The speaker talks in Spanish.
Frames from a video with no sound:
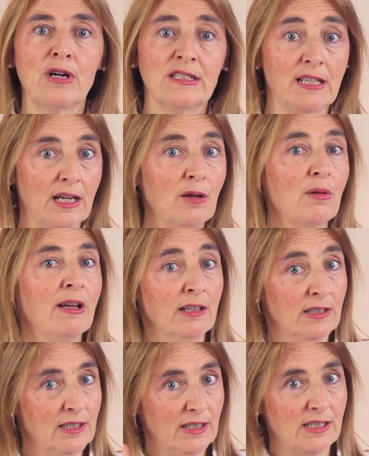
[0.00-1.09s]
asequible,
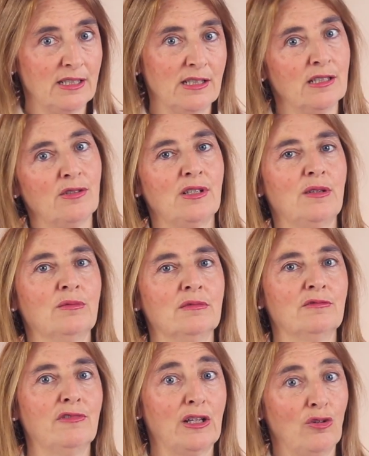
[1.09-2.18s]
que ese es
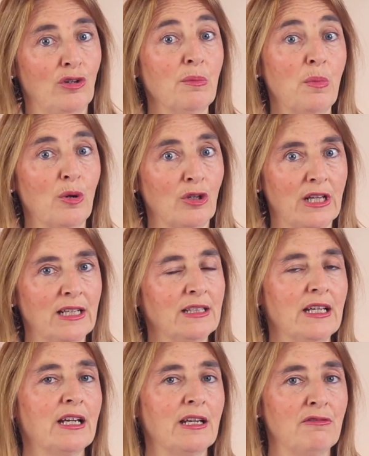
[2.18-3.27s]
un factor
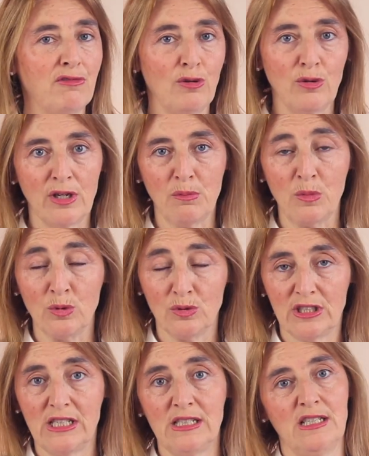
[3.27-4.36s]
importante que influye
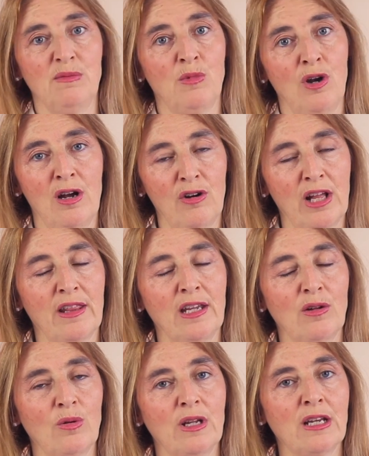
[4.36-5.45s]
muchísimo a la hora de
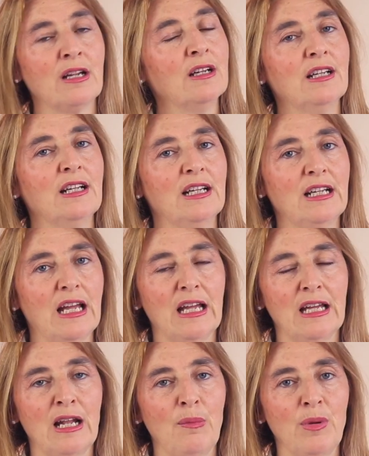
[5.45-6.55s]
incluir
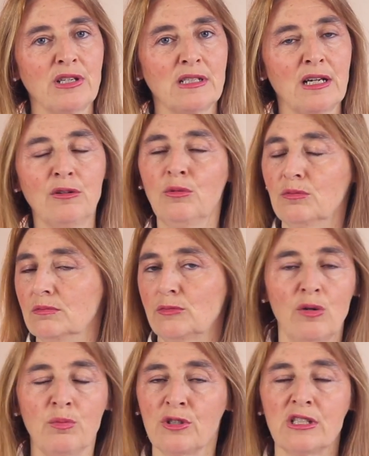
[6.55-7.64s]
el pescado,
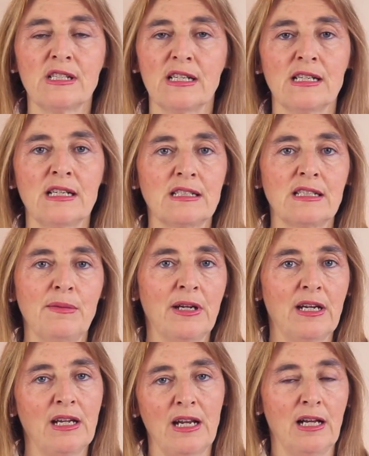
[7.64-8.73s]
bueno, pues esa
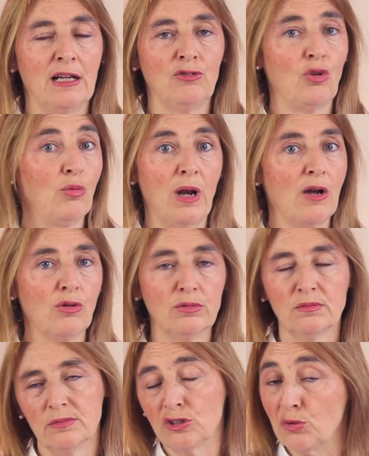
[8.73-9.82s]
semana era todo blanco,
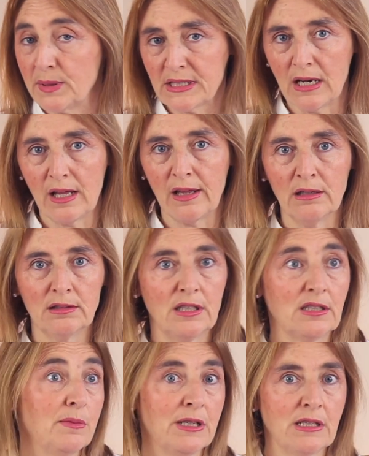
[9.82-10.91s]
pues no pasa nada. La
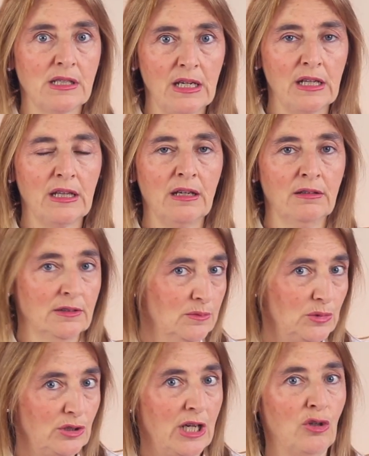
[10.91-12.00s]
semana siguiente,
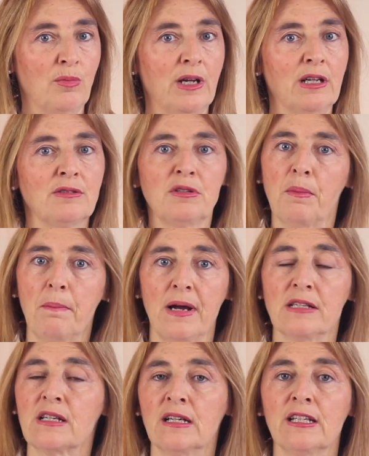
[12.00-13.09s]
pues ya tomarás
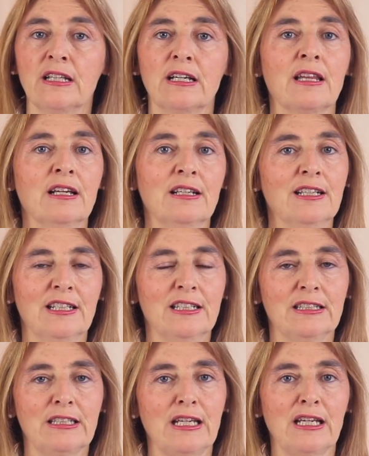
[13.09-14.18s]
más cantidad
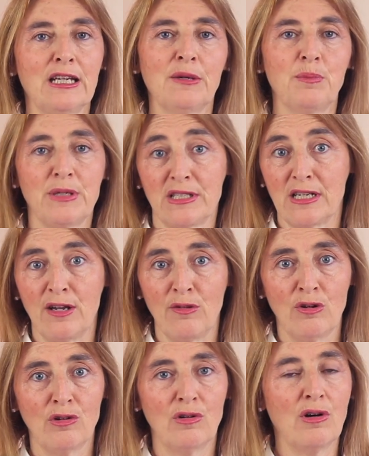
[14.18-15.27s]
de
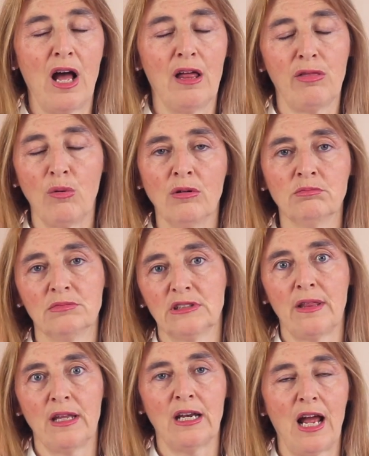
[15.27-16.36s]
pescado azul. Es
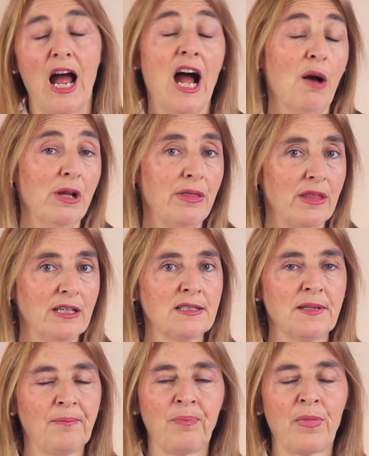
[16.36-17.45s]
decir, a
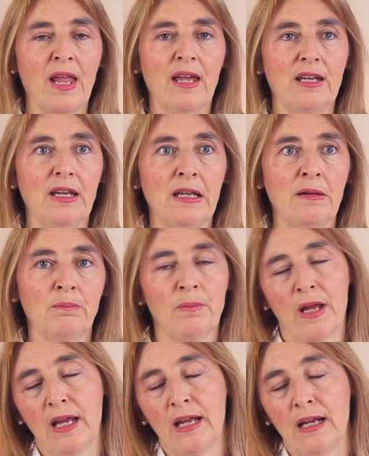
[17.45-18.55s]
veces Mm,
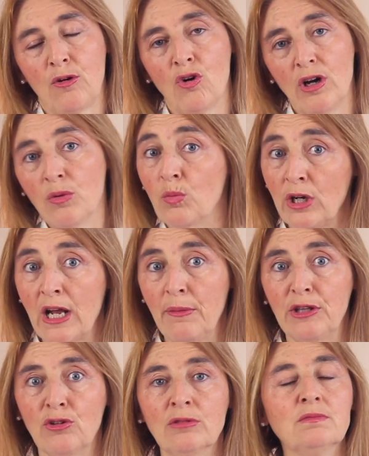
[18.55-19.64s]
coger un buen
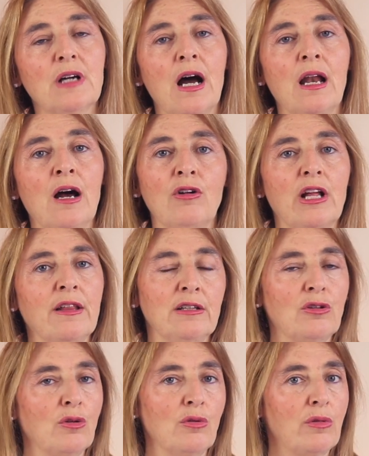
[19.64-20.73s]
hábito a la hora de
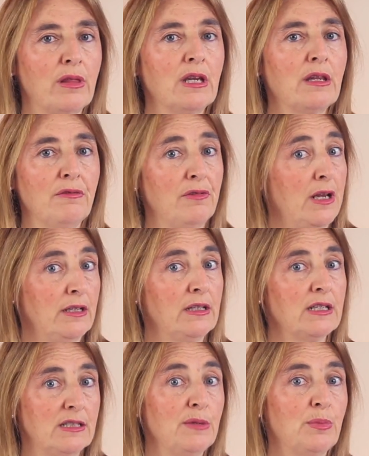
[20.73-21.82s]
introducir
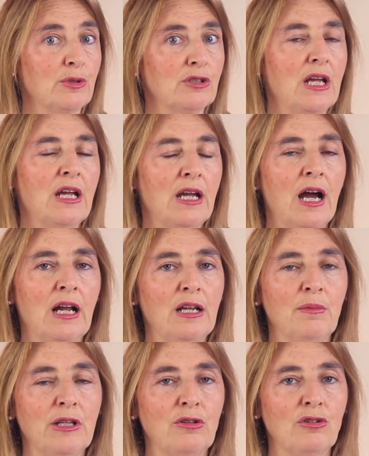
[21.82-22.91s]
diferentes tipos de
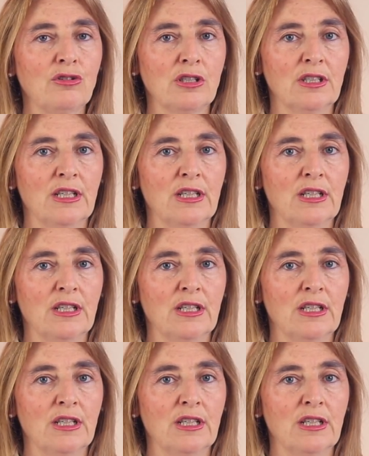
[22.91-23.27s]
alimentos,